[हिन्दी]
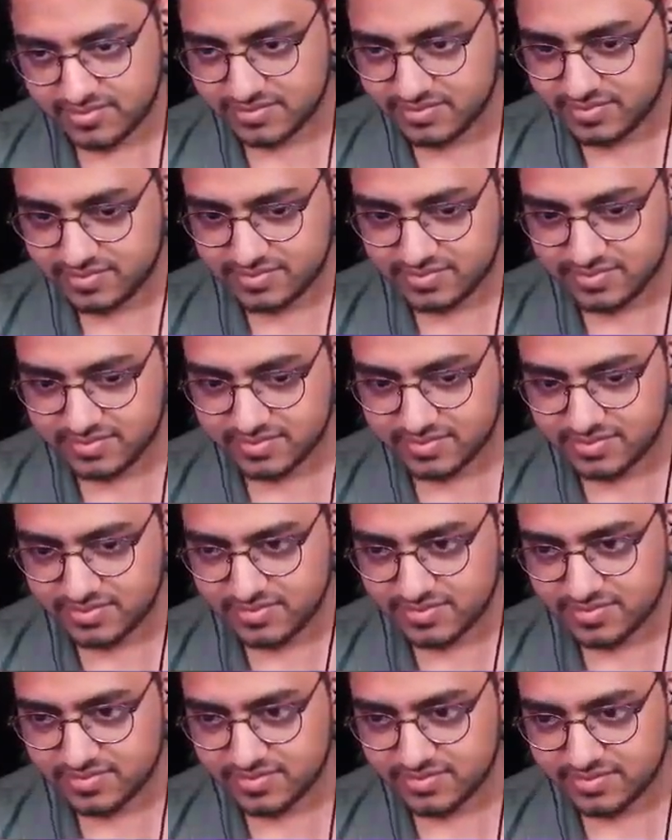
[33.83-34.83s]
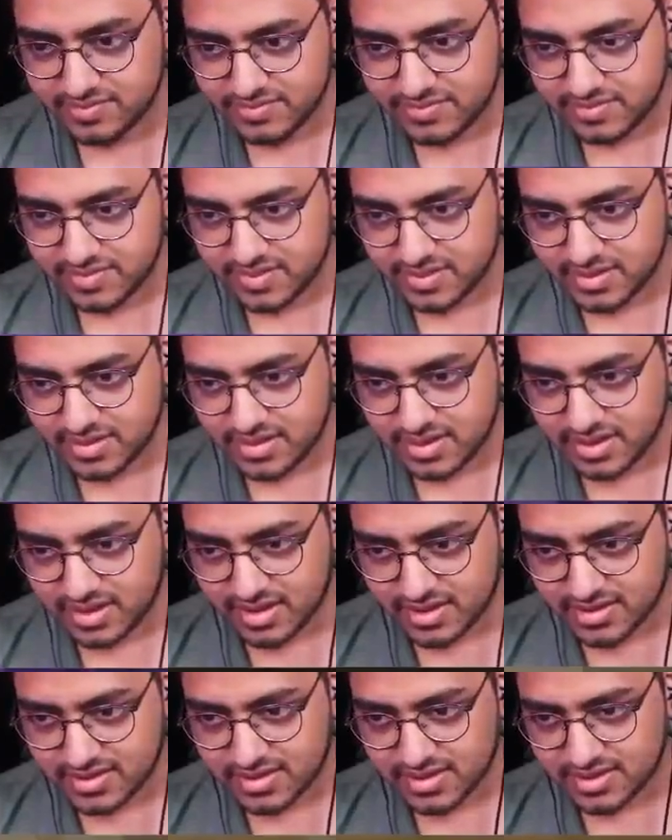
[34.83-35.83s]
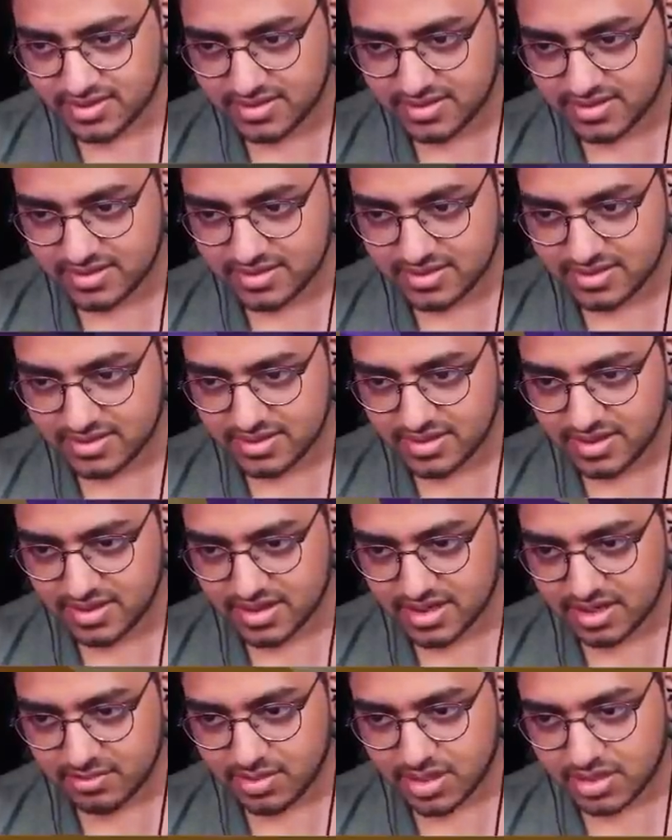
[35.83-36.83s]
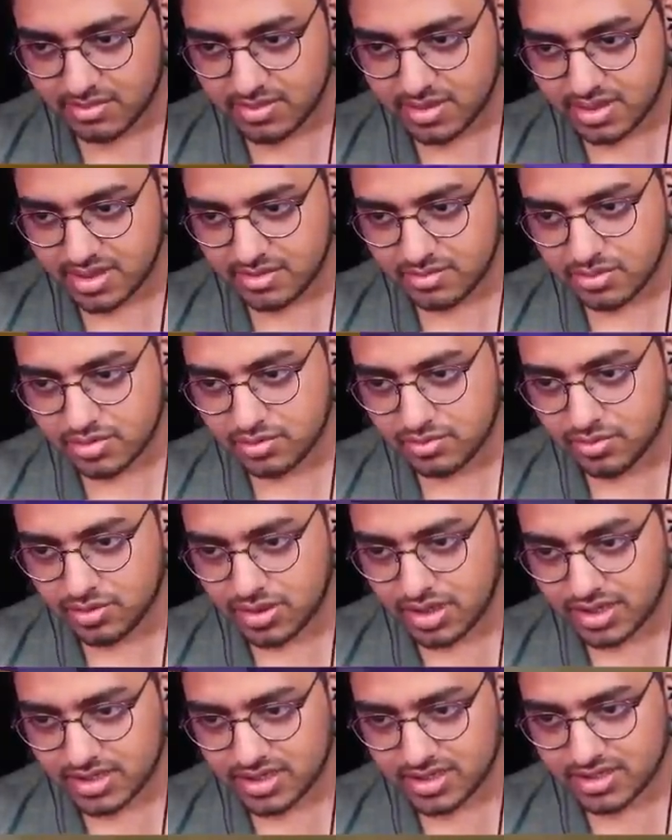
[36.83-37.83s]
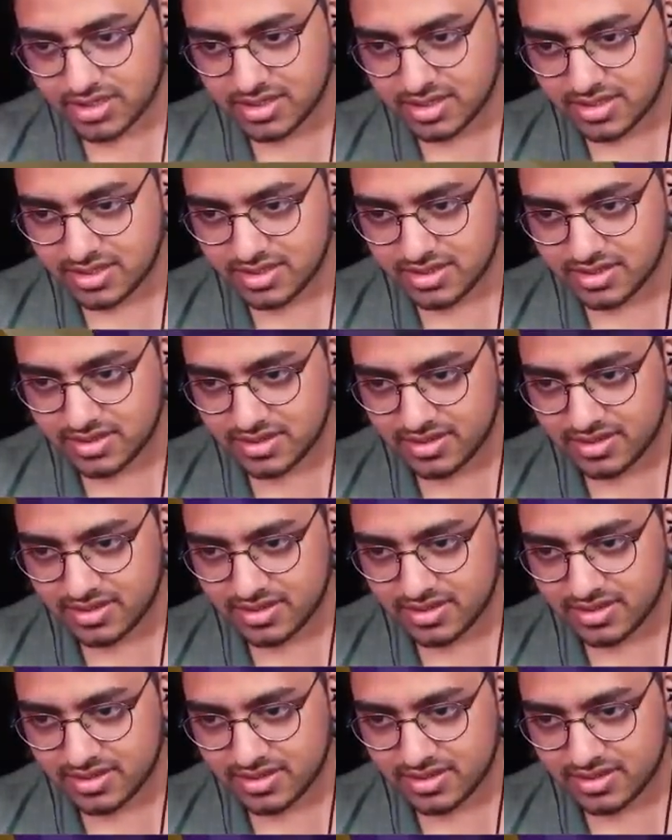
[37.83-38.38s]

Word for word: जुगाड़ हो गया अब तो यस यस यस कभी कभी हम अरे मां पर किसे पा रहा